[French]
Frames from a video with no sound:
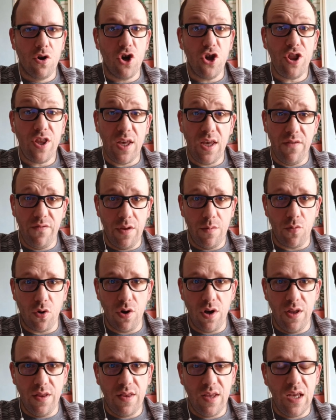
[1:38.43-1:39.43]
Côté événement
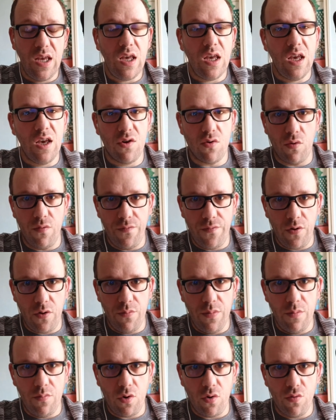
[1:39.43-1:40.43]
de l'été et
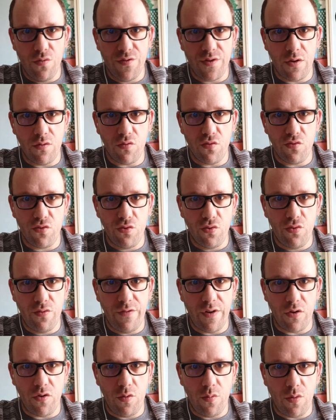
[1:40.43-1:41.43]
conformément aux annonces du
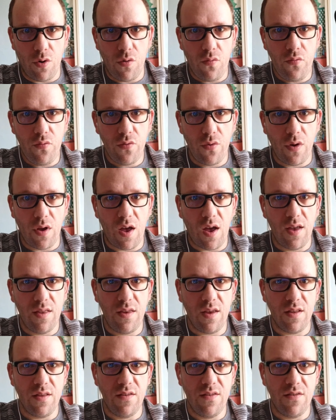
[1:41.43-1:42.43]
gouvernement,
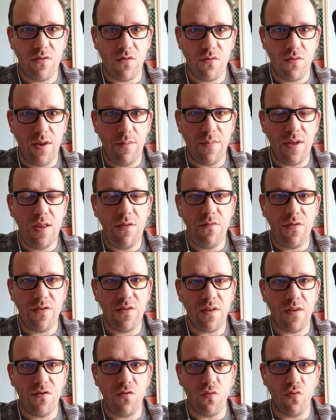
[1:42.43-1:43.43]
interdisant les
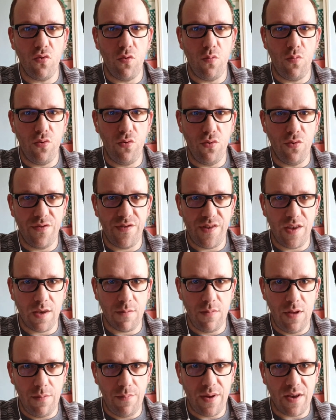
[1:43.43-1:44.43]
manifestations de plus de
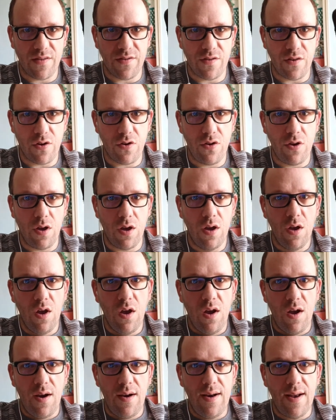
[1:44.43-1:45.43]
5000 personnes,
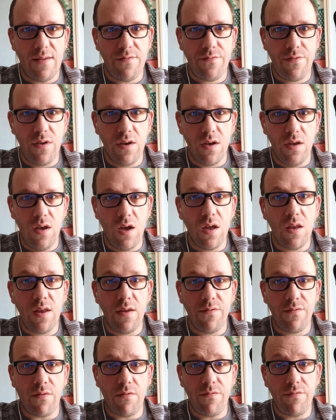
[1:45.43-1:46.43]
la féerie 1
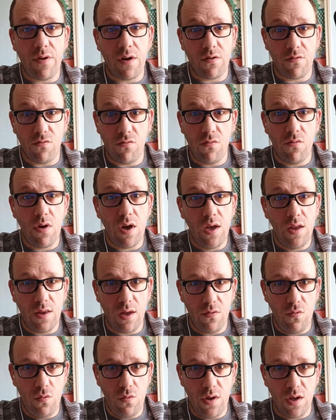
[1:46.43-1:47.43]
des Fanfarons est
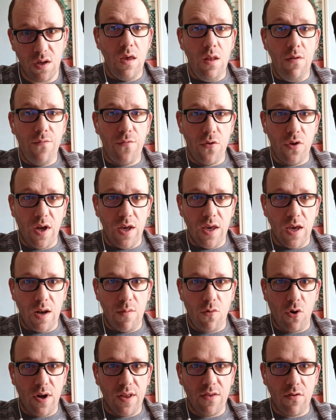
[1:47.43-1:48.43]
annulée. Il faudra
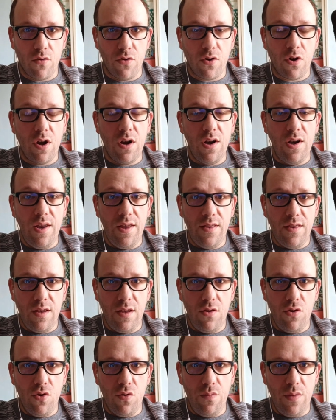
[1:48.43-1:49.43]
également attendre l'été
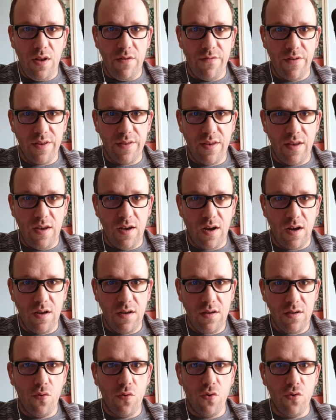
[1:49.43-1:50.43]

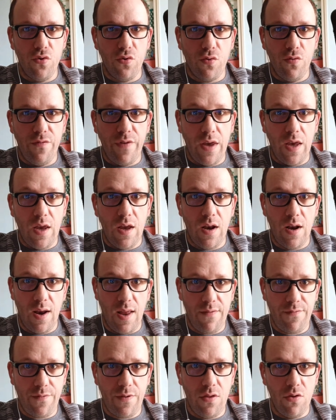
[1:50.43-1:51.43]
2021 pour retrouver
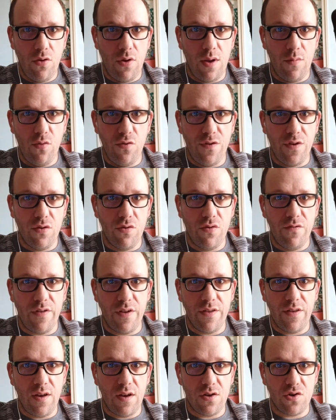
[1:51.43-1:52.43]
la fête de la musique du
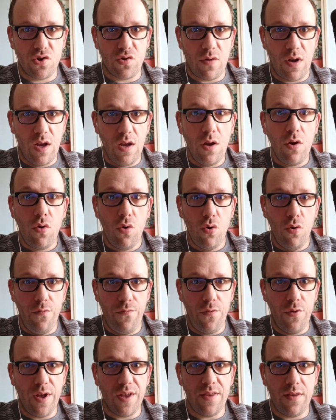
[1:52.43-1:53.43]
21 juin, le
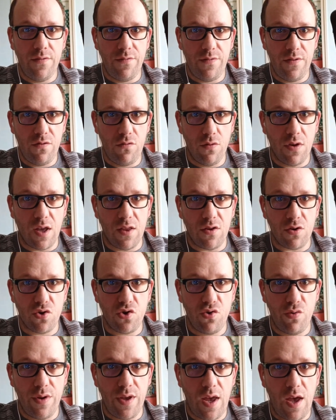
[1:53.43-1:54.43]
feu d'artifice du 14
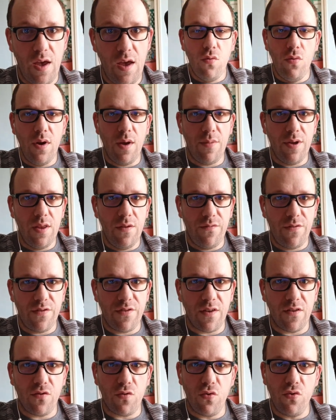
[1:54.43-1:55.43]
juillet ou la
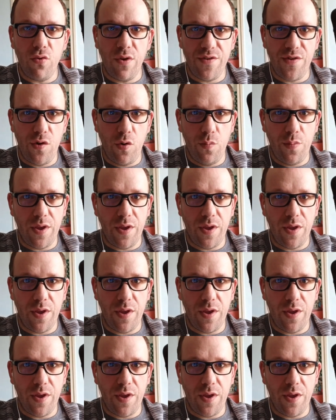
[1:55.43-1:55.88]
manifestation toissée aux